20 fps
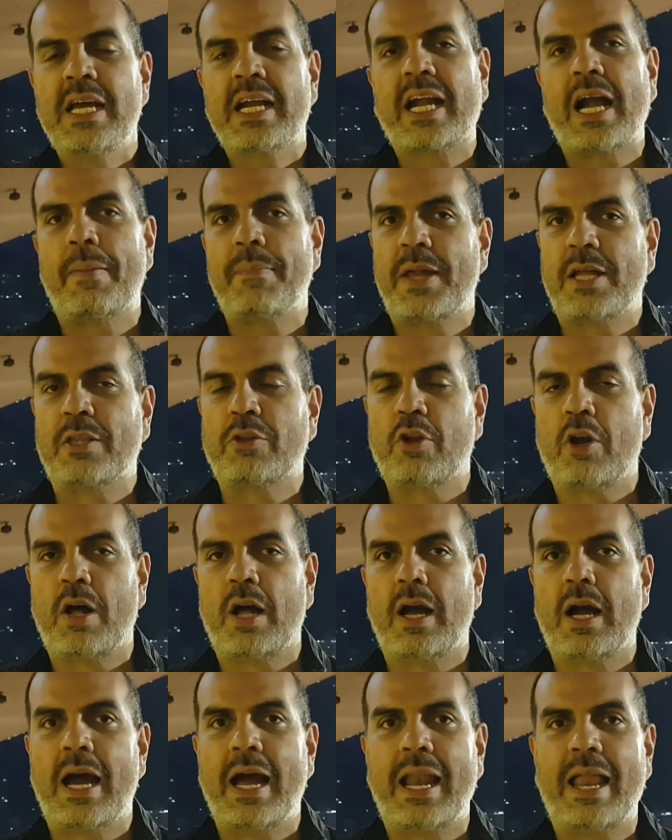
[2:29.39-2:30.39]
cambiándolo
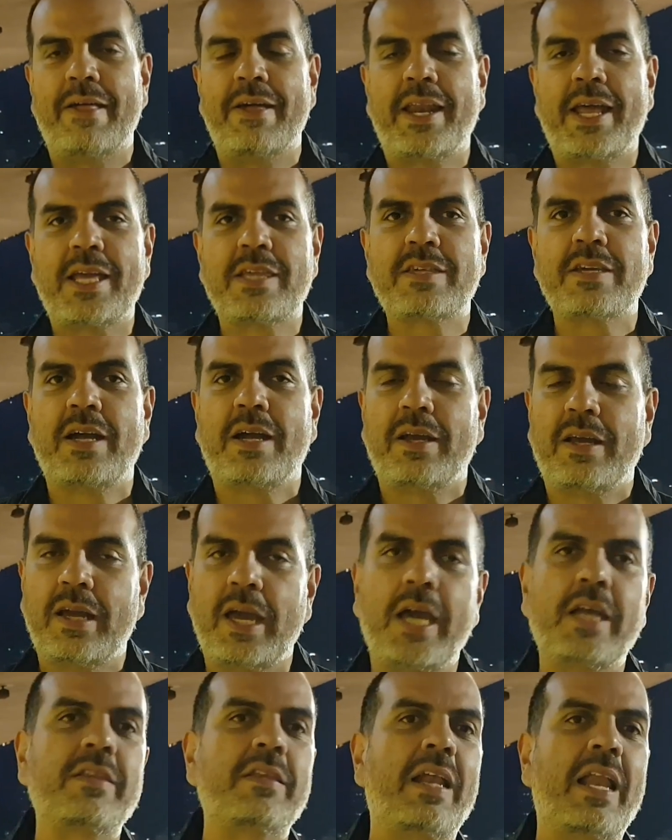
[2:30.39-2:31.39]
a, la derecha,
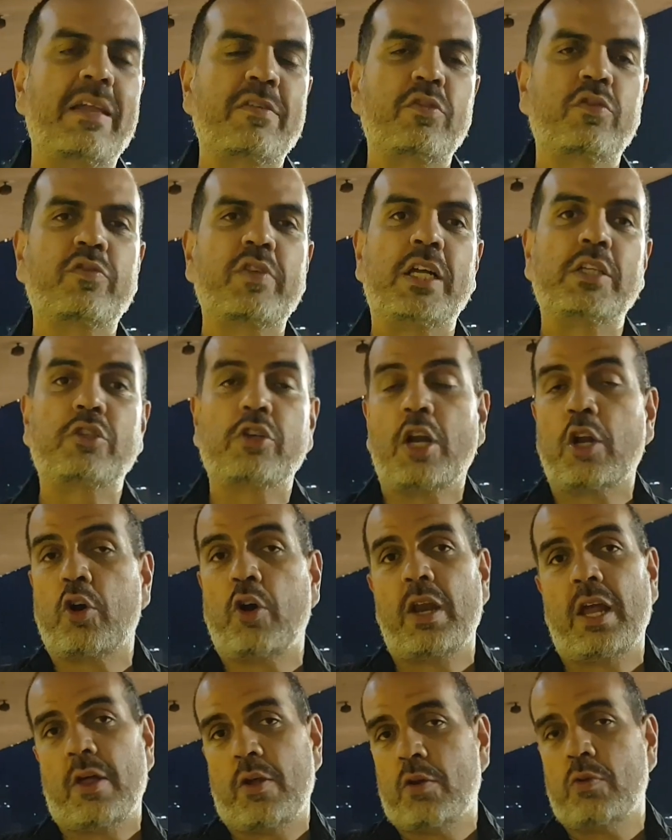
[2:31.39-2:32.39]
este lanzó centro y el
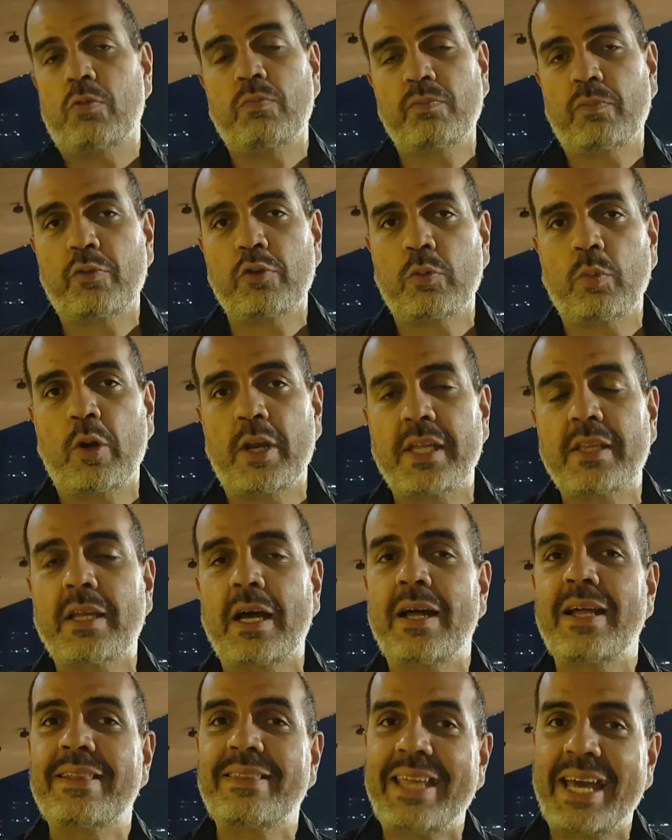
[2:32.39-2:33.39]
goleador, un
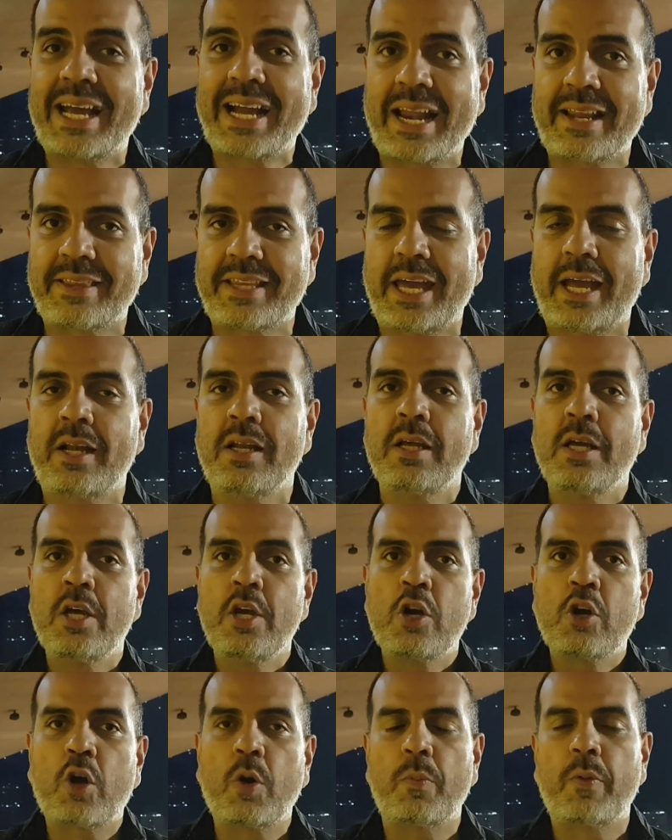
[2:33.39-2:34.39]
futbolista de cartel
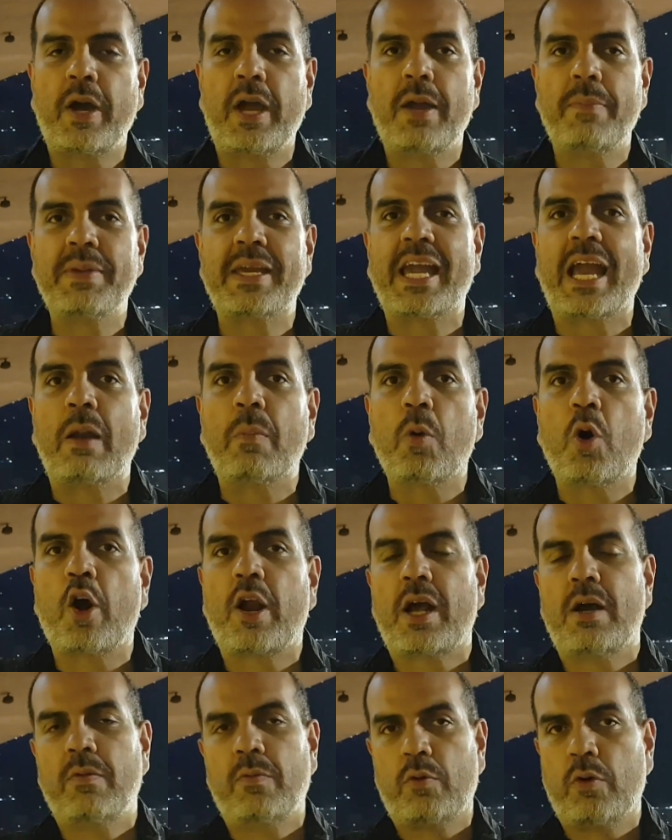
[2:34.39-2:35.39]
como es Miguel
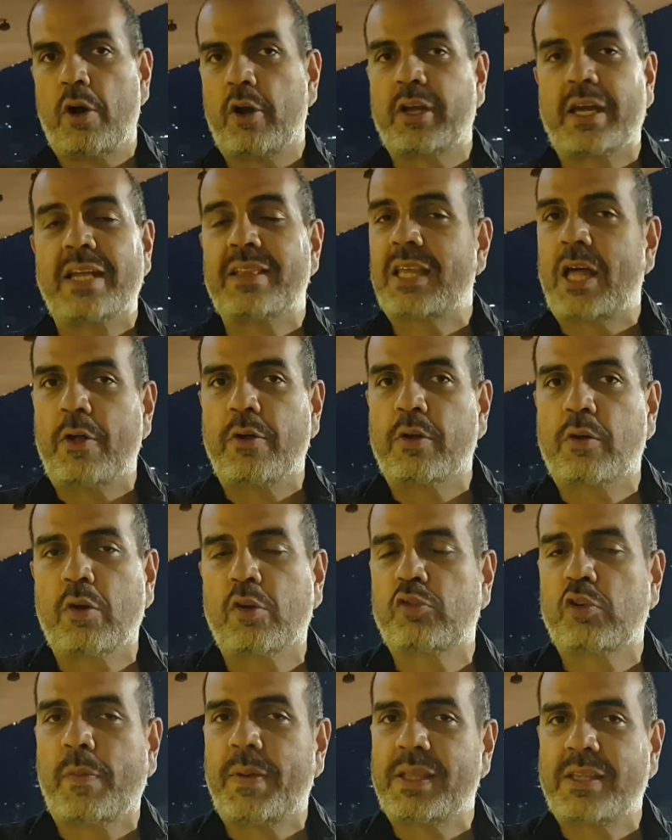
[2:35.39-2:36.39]
Borja, un jugador que ha estado
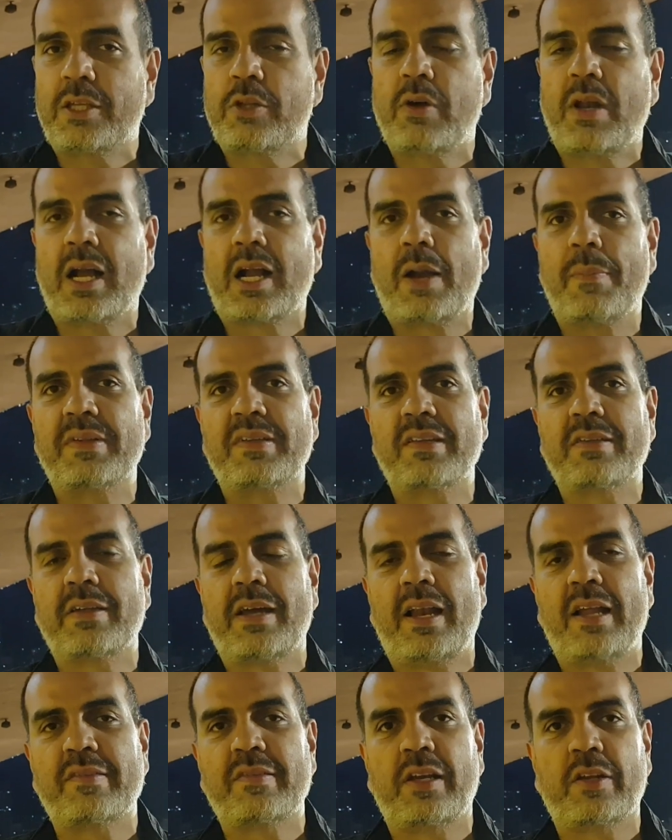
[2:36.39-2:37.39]
incluso vestido en la camiseta
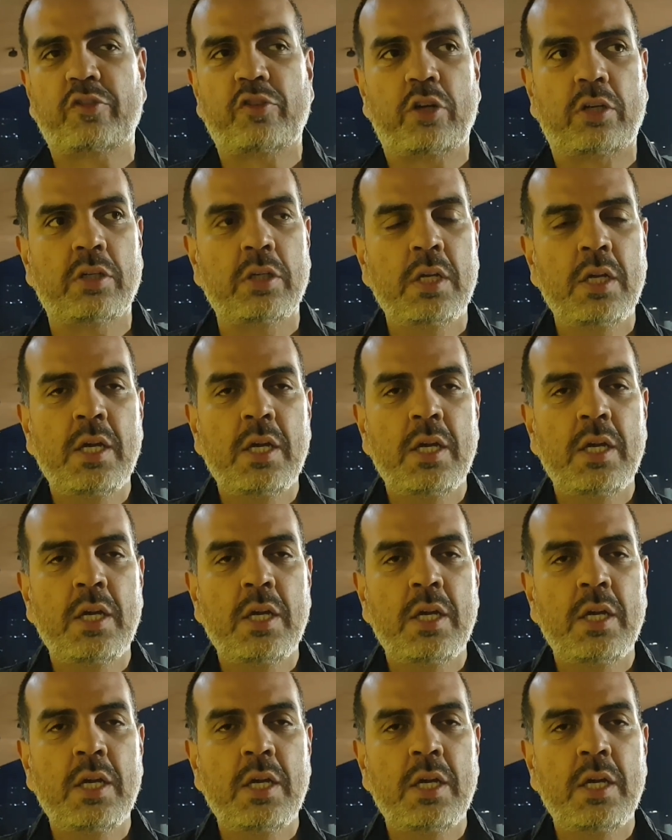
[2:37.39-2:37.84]
de la selección